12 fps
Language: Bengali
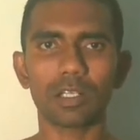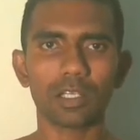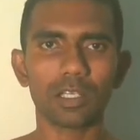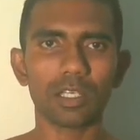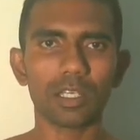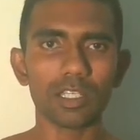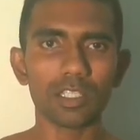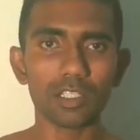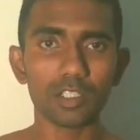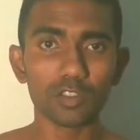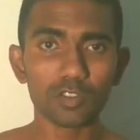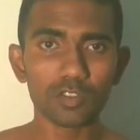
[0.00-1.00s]
এই
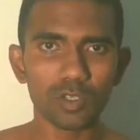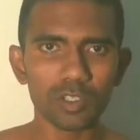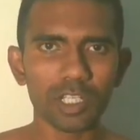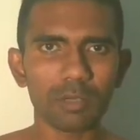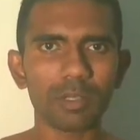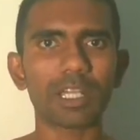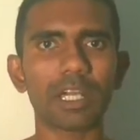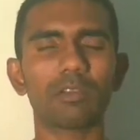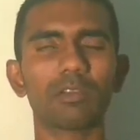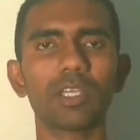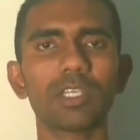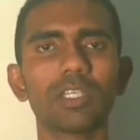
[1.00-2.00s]
সোডিয়ামের কারণেই
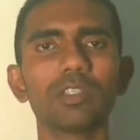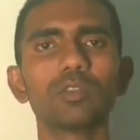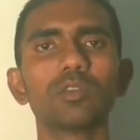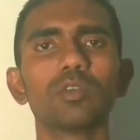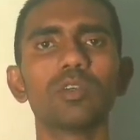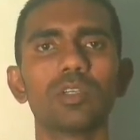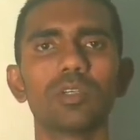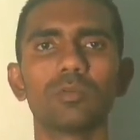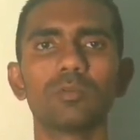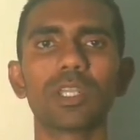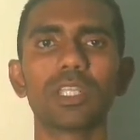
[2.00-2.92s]
কিন্তু মানে